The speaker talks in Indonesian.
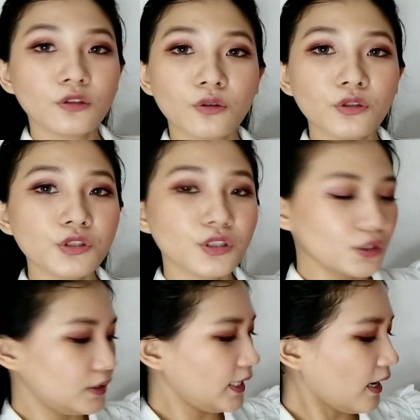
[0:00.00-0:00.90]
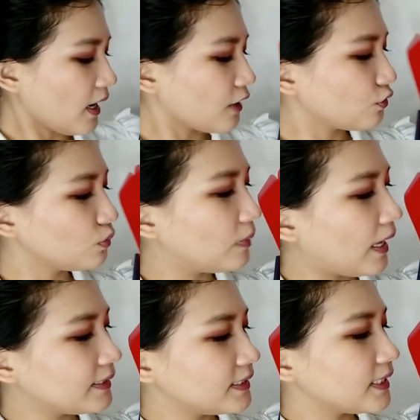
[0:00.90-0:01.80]
terus yang aku
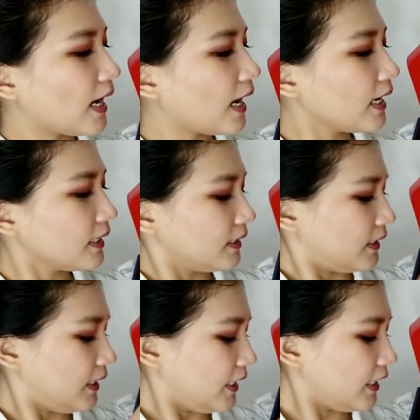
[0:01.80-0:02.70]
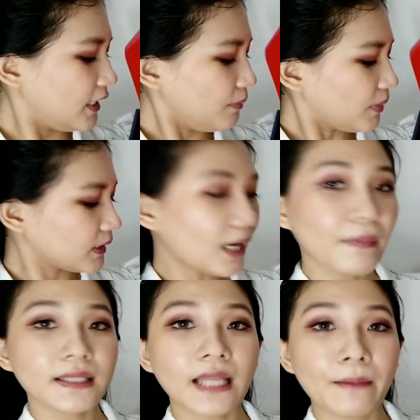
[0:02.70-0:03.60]
belanja ini
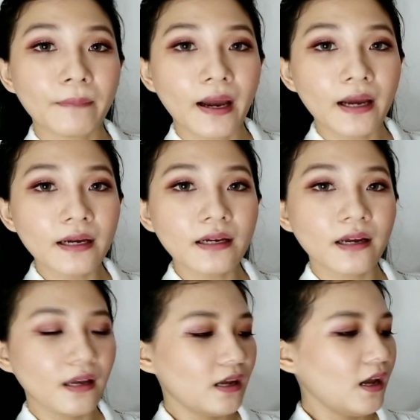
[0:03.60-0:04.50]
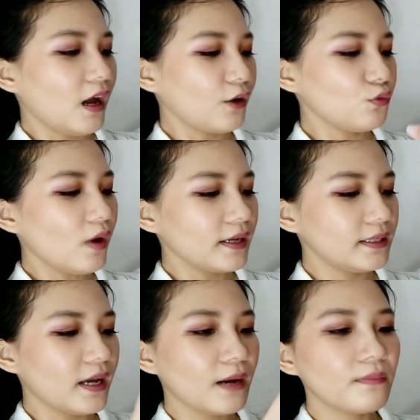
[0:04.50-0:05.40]
pertama-tama aku
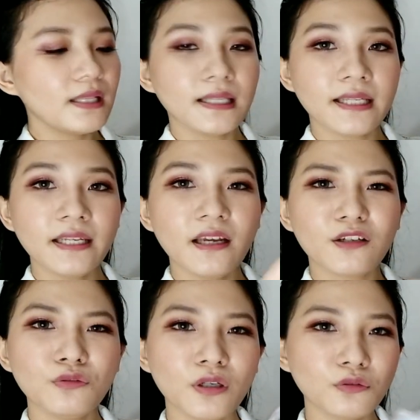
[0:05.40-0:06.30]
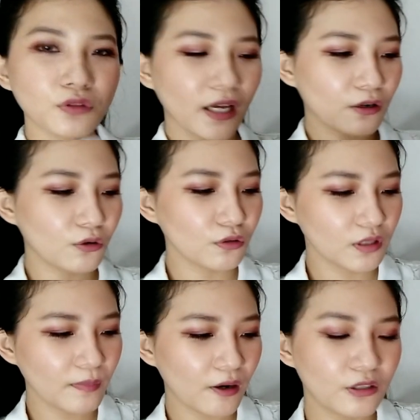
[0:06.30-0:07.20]
ada beli aduh aku taruh
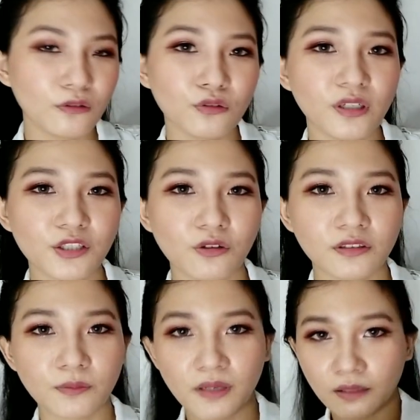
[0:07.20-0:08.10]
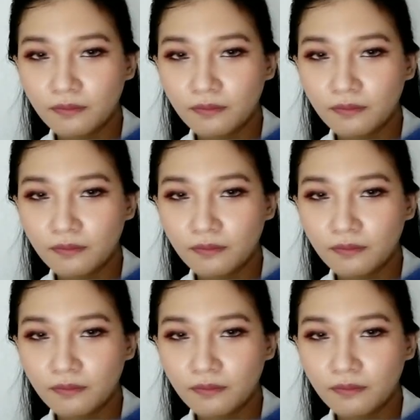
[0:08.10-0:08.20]
ke bawah dulu deh soalnya berat